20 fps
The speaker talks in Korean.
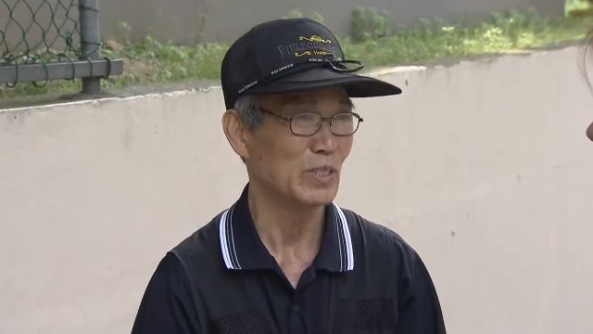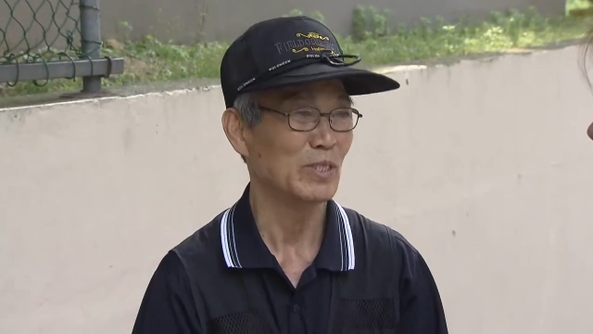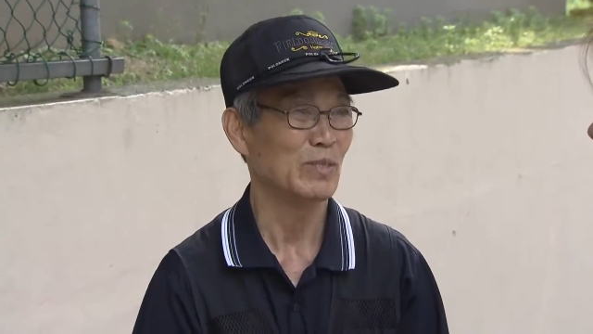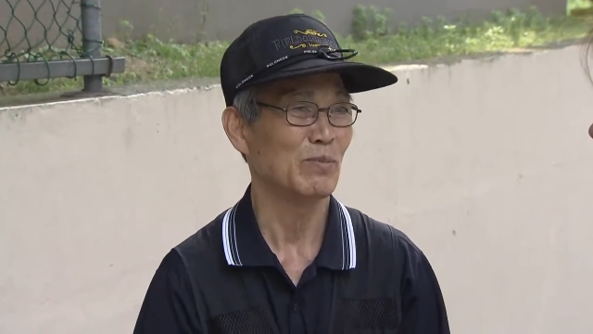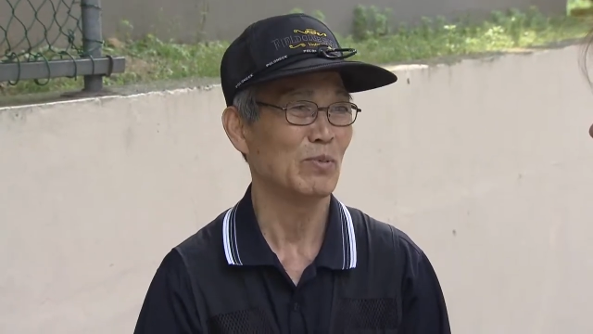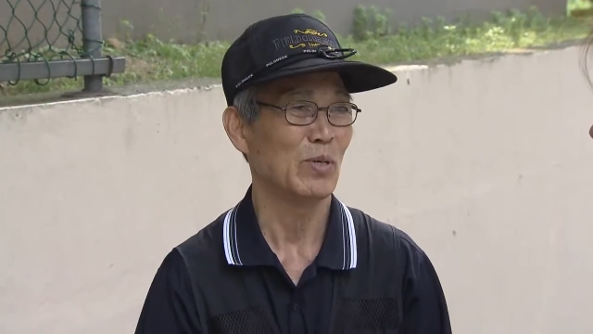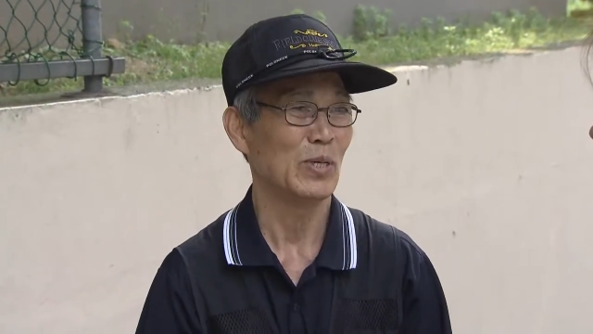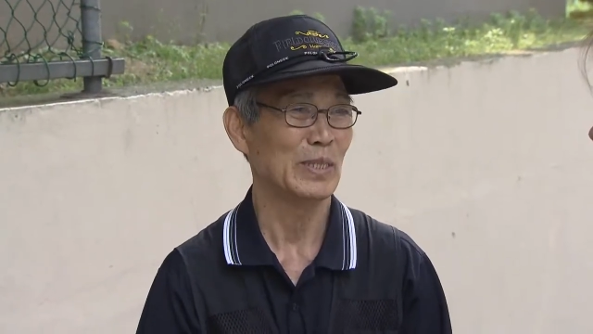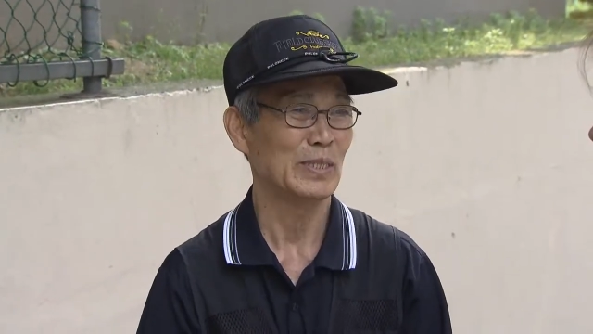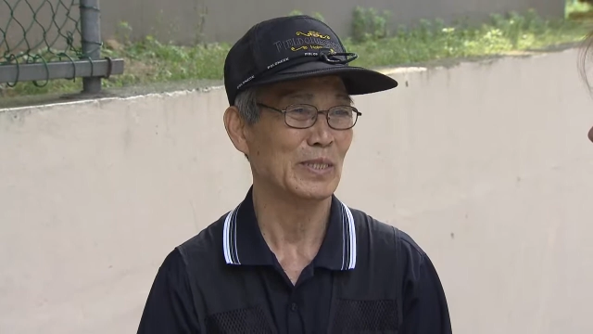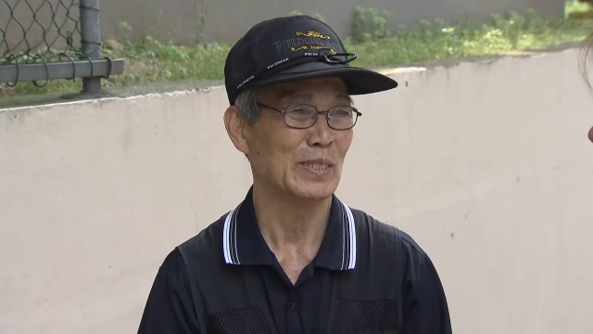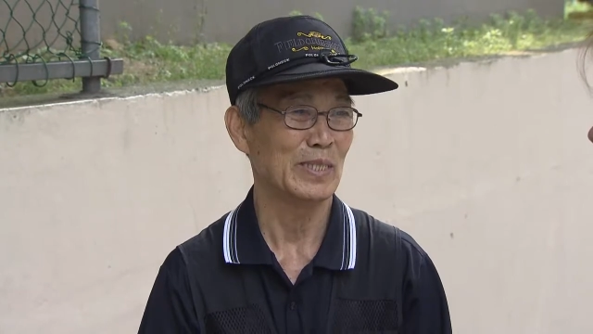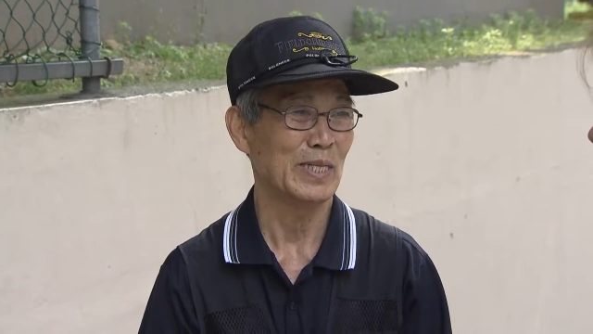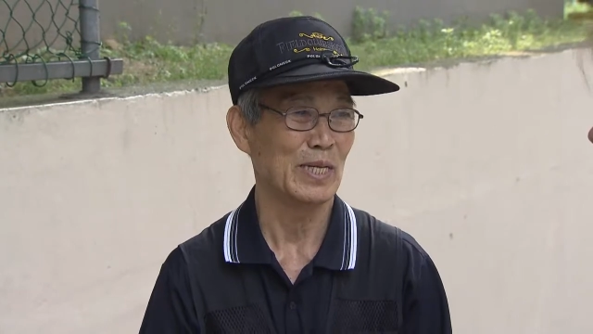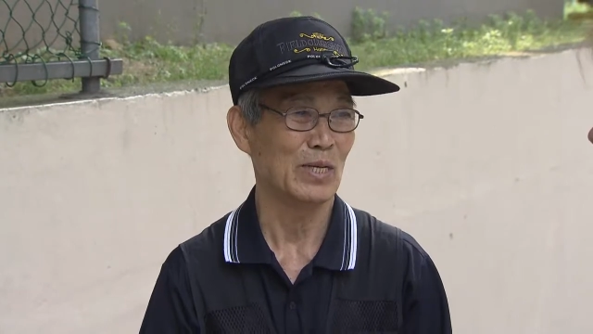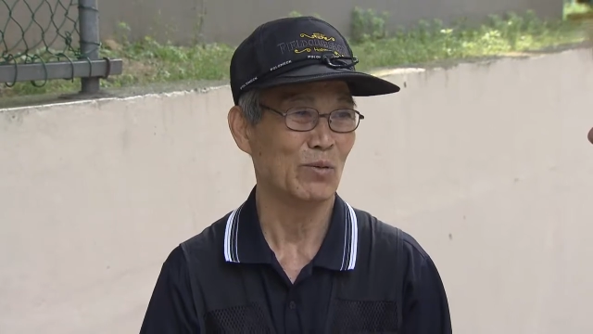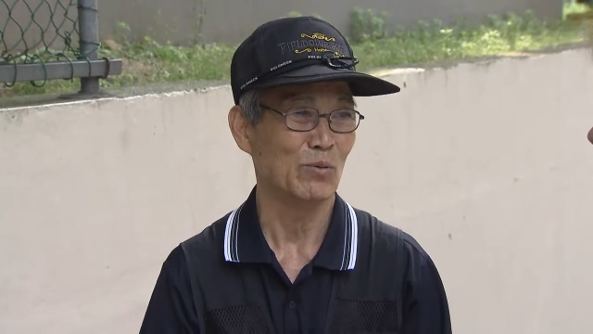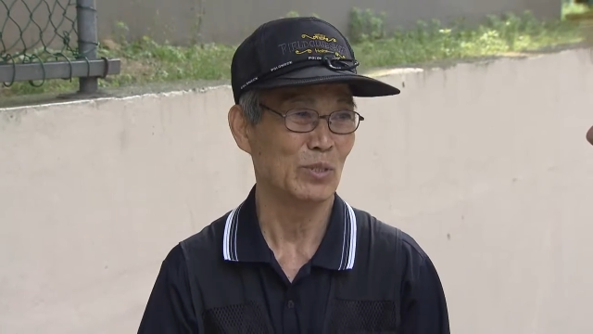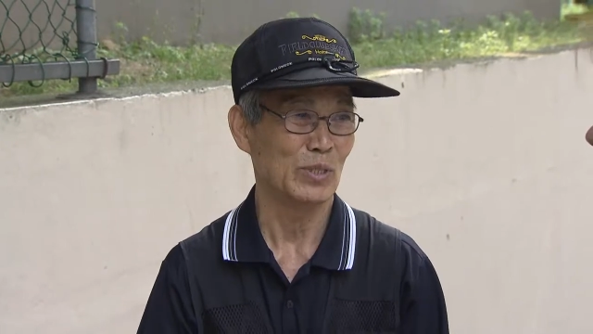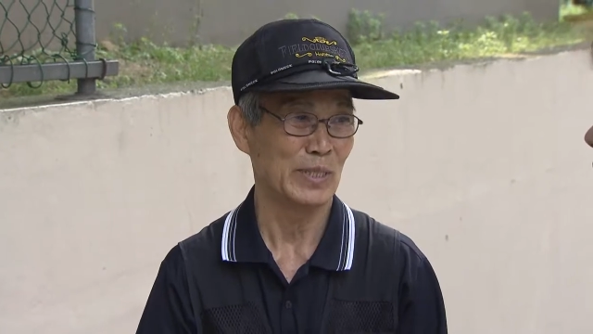집에 왔을
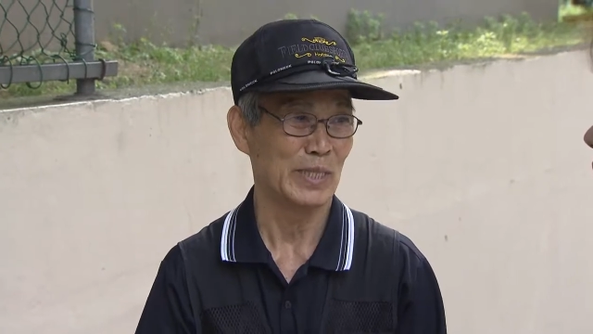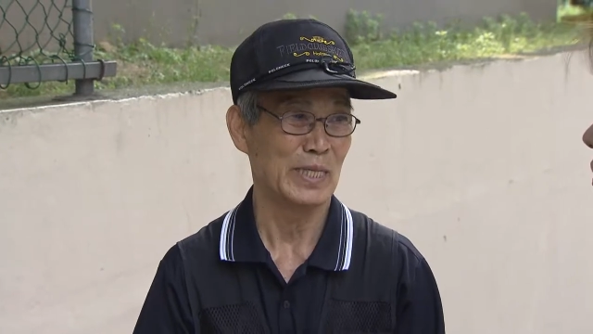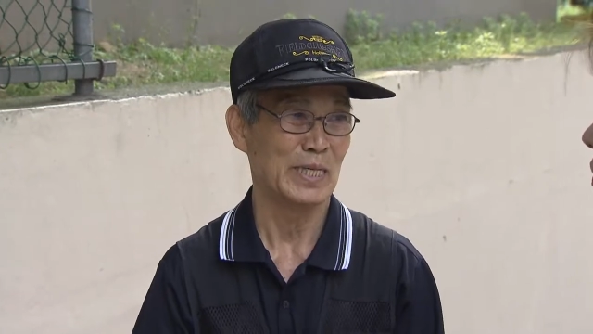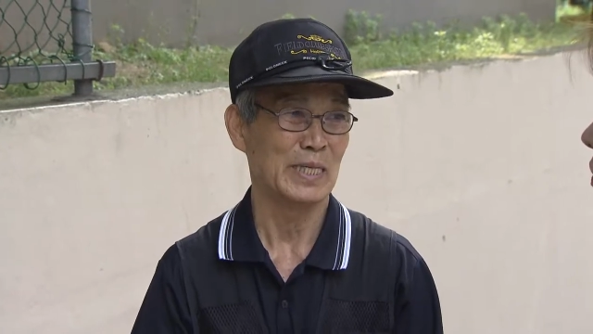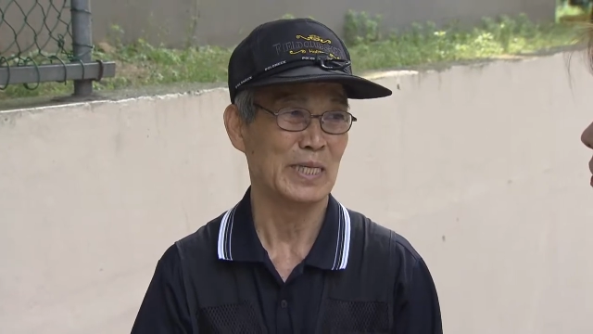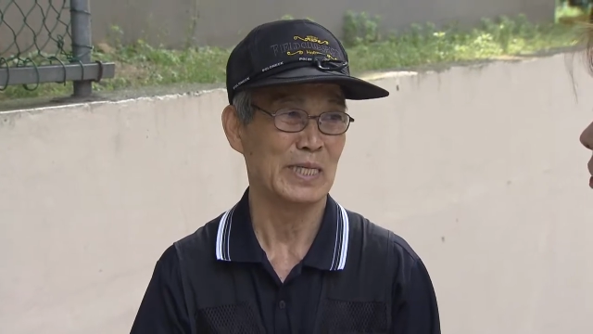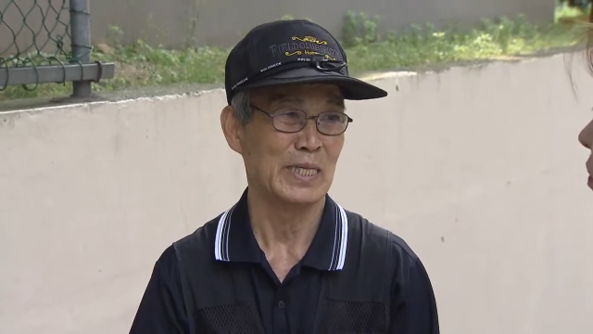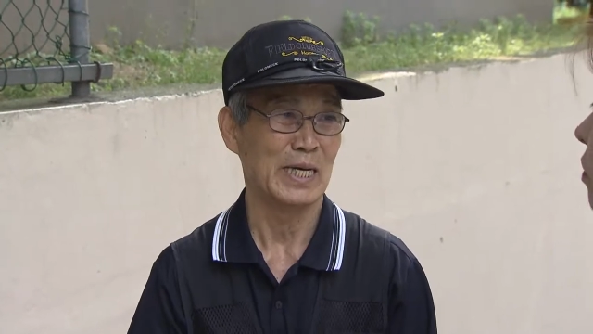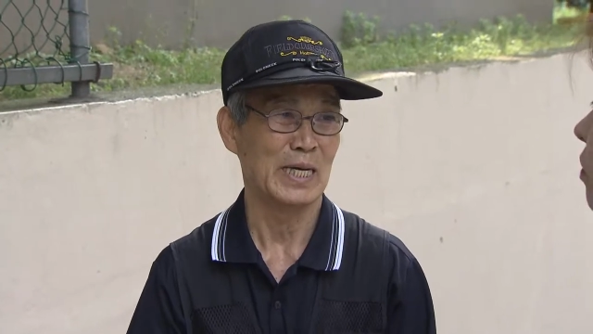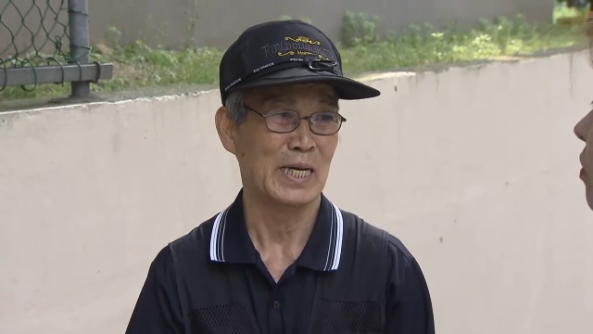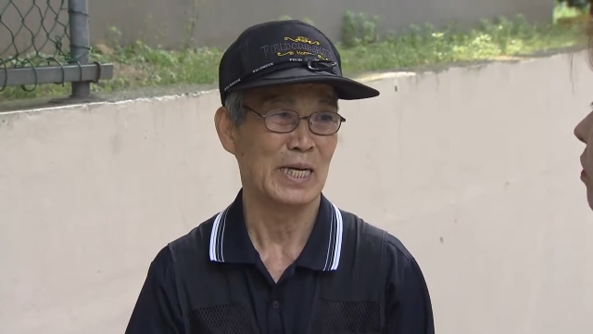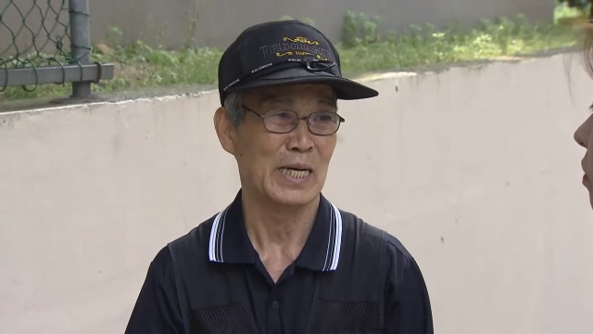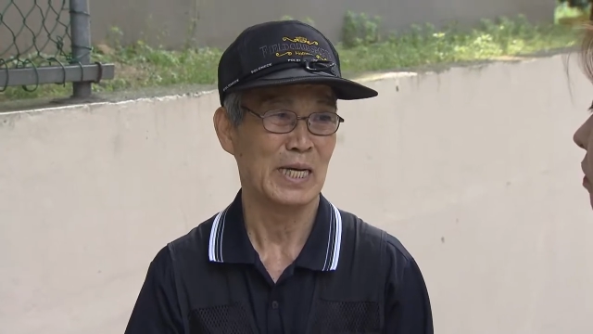때는 어떻게 되느냐.